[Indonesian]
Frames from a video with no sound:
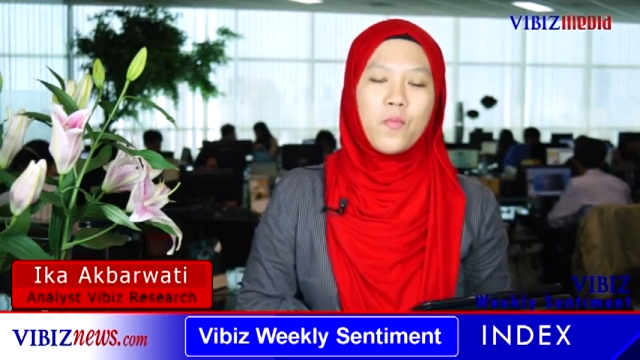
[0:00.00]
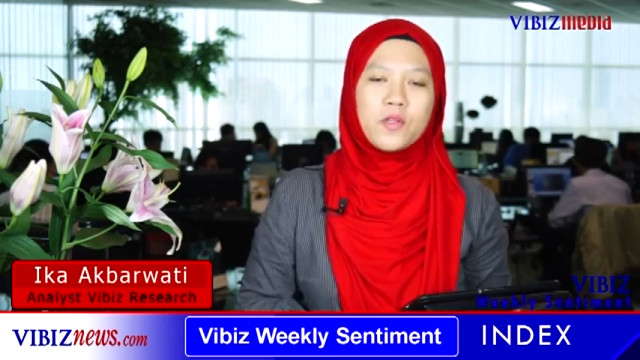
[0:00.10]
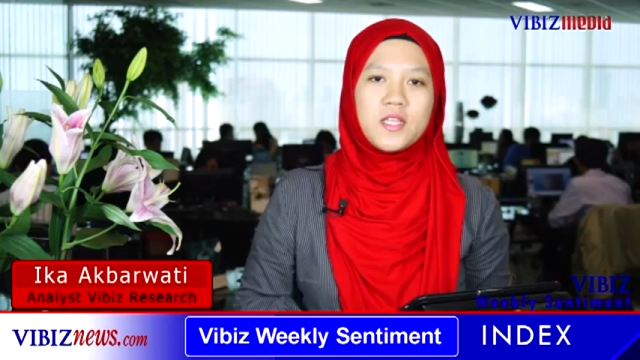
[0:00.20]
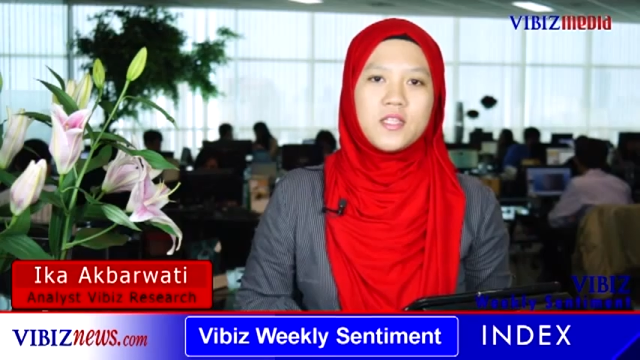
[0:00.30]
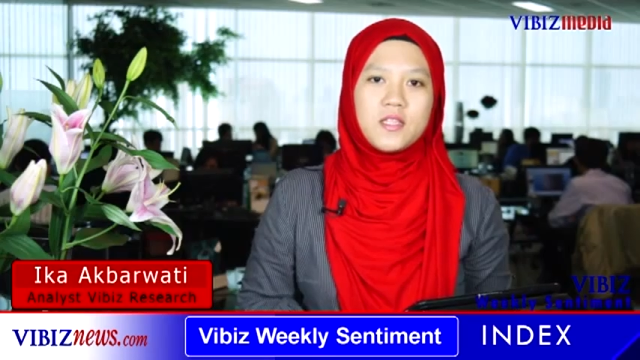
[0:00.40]

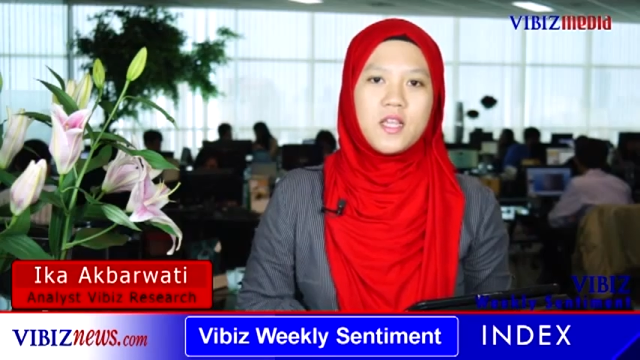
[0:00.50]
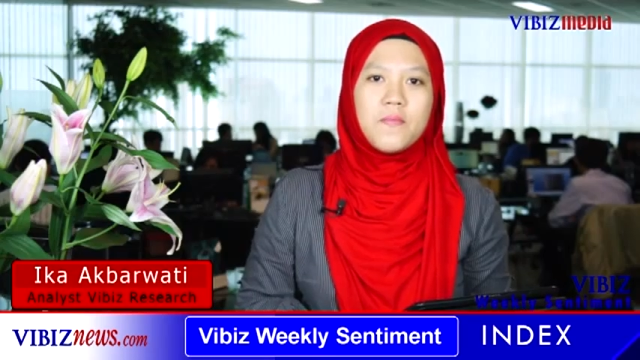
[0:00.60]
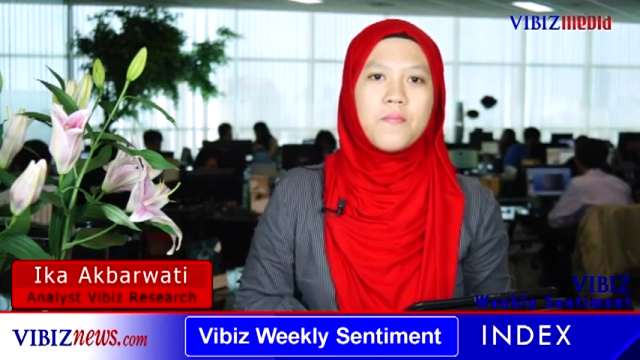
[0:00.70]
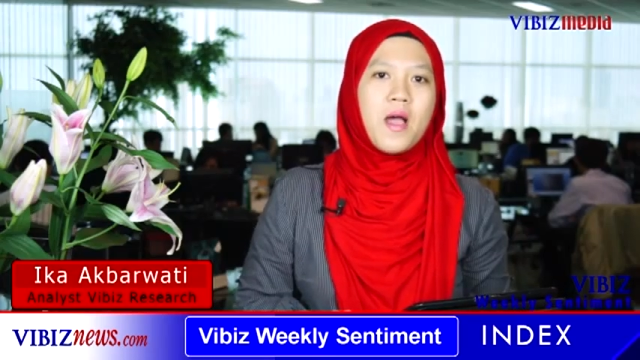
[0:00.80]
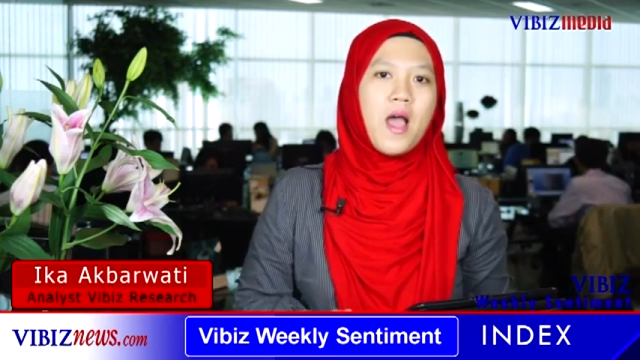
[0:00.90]

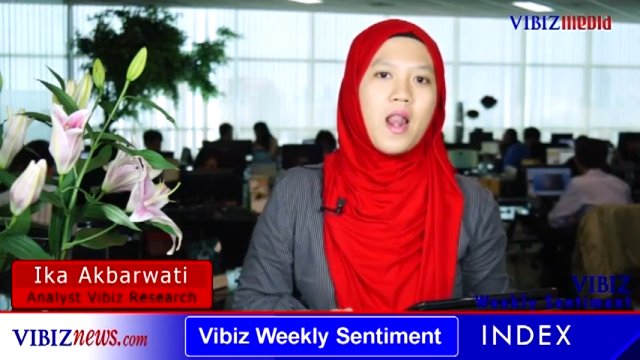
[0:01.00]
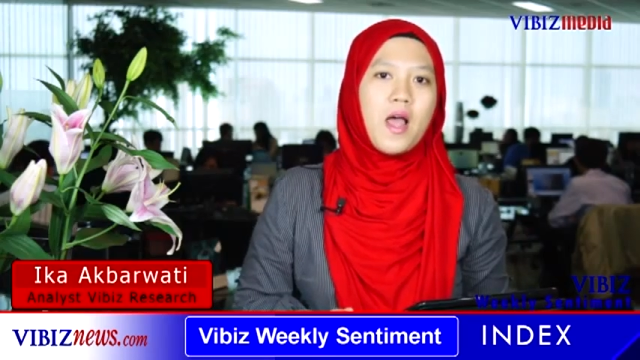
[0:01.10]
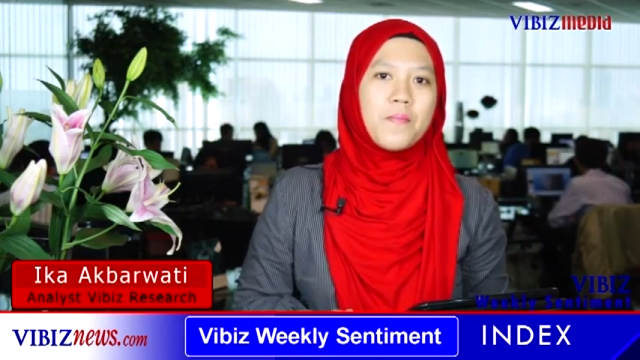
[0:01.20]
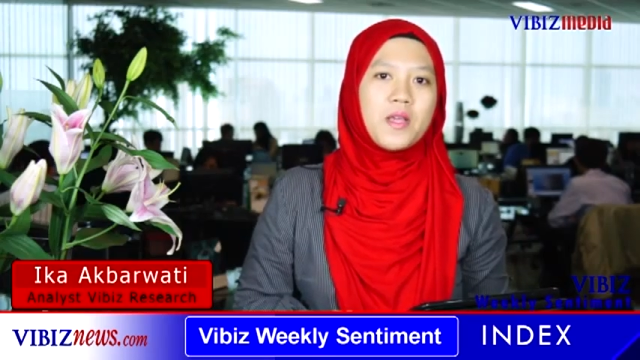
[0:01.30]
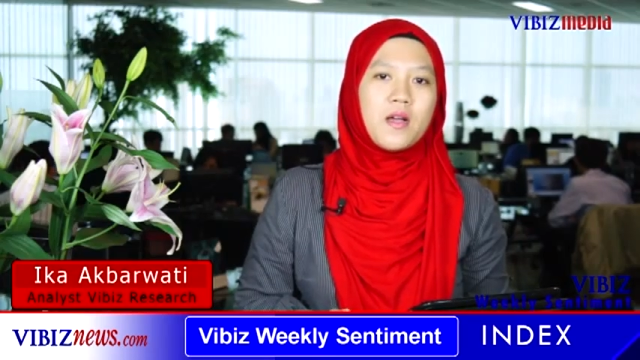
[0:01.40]
oposisi
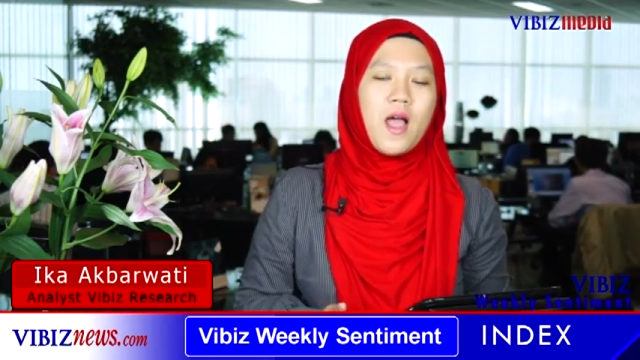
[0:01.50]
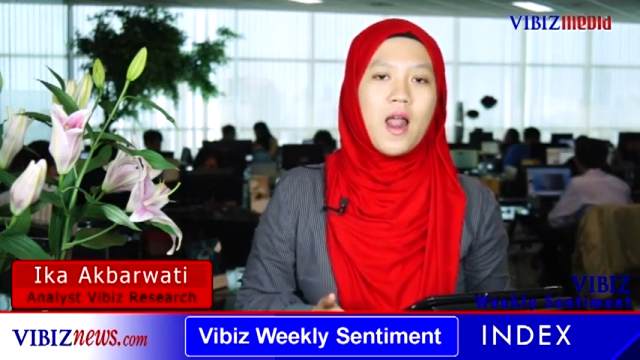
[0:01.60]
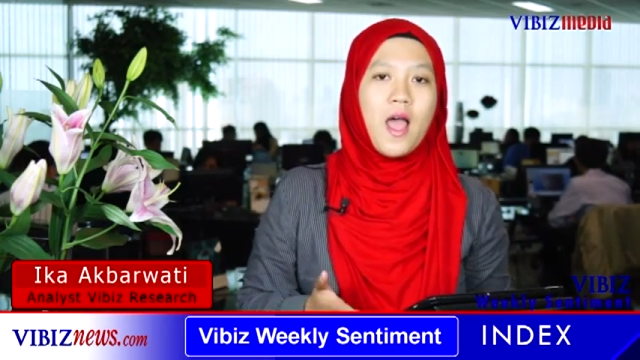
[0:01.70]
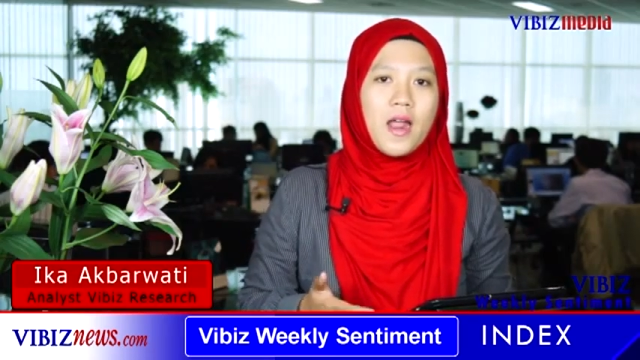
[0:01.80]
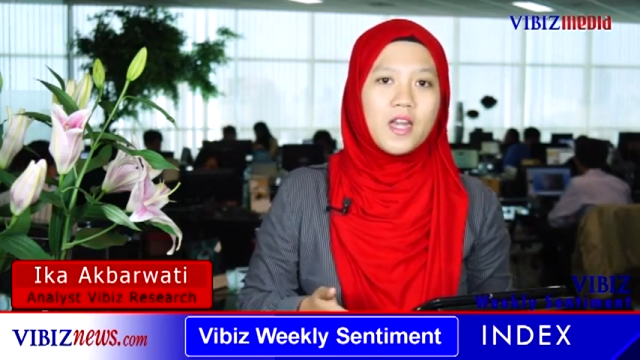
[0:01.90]
mengalami
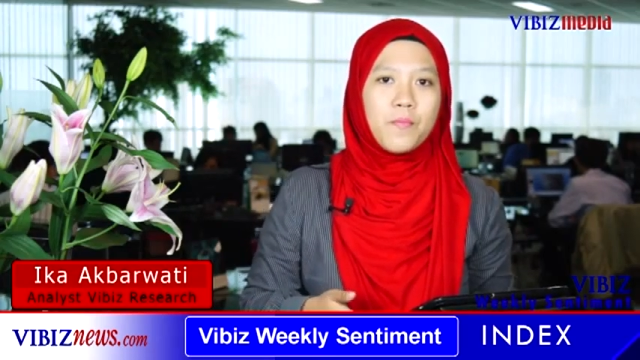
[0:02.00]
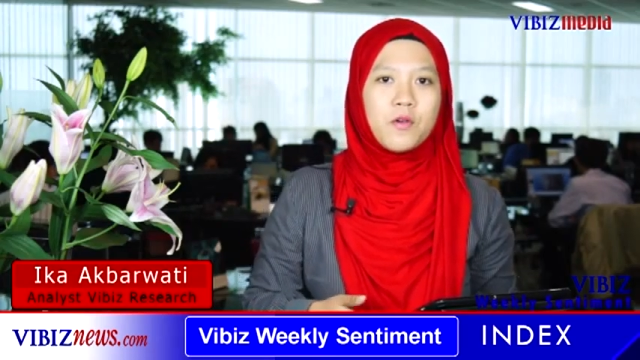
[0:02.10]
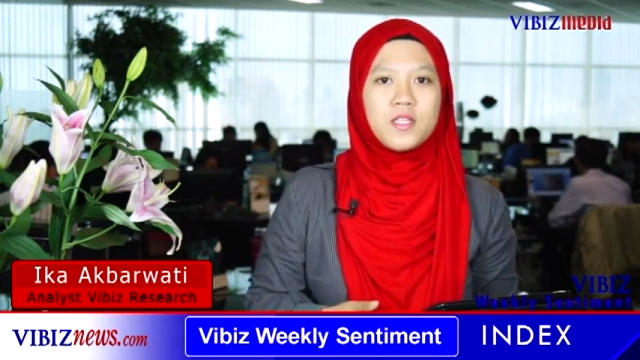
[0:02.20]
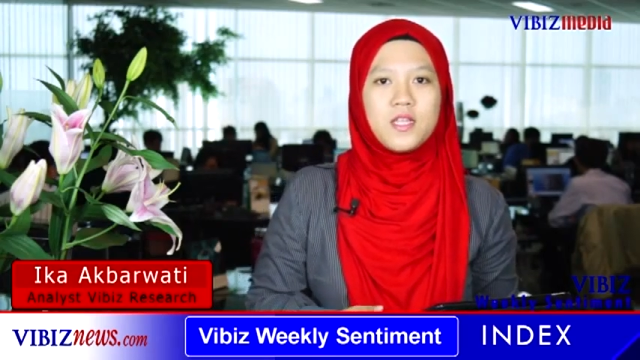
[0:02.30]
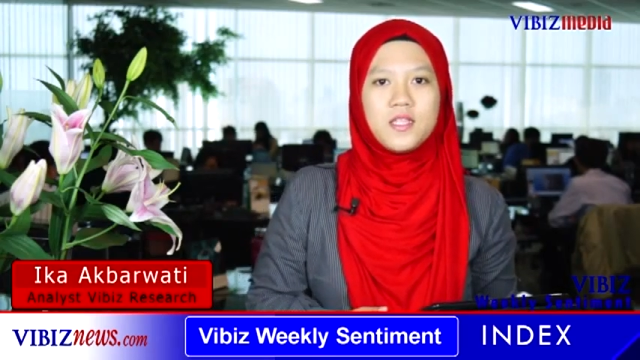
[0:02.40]
kekalahan di
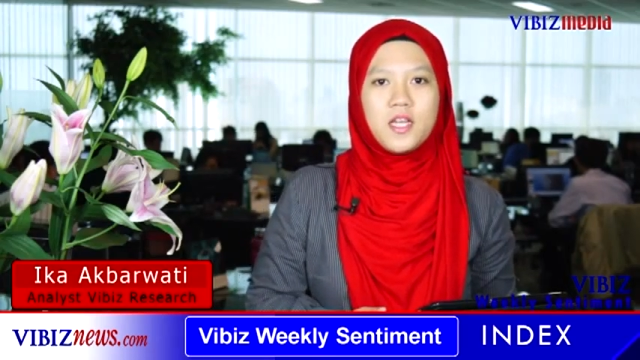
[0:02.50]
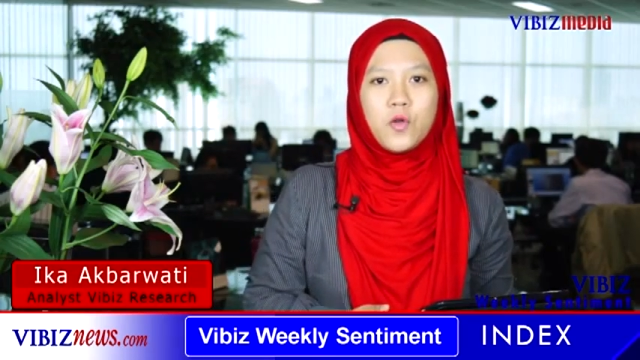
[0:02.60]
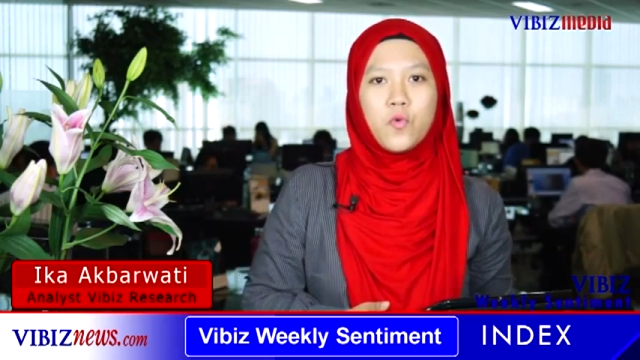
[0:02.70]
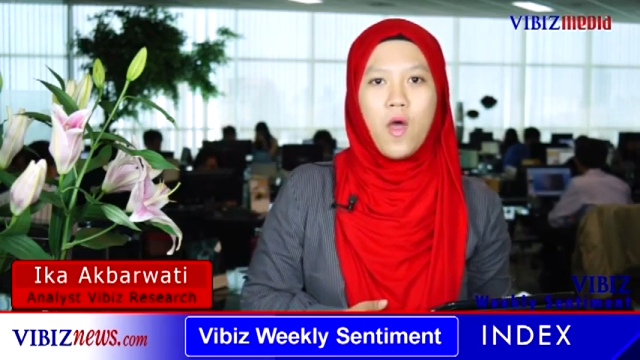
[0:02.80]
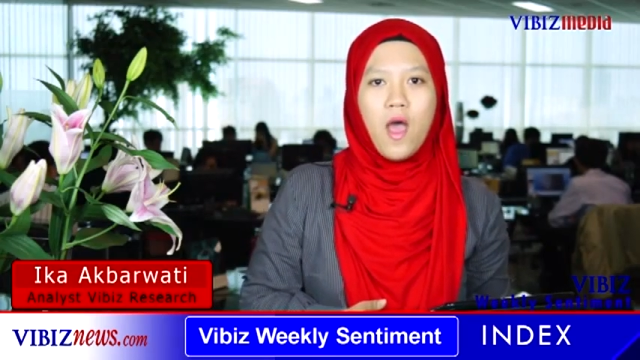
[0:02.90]
posisi
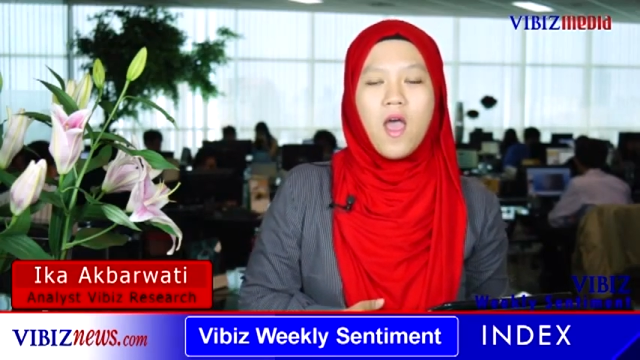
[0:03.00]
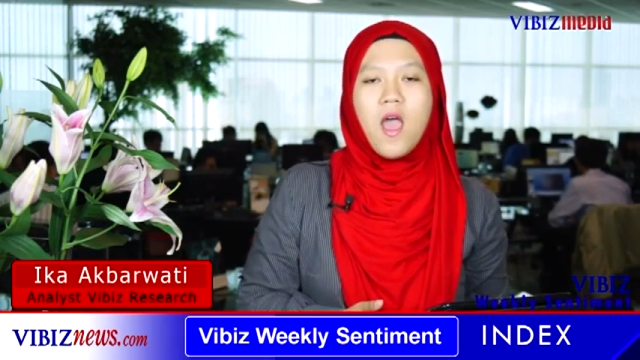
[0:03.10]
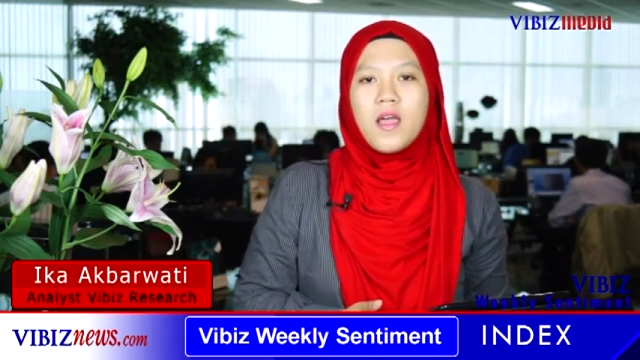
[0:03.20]
kedua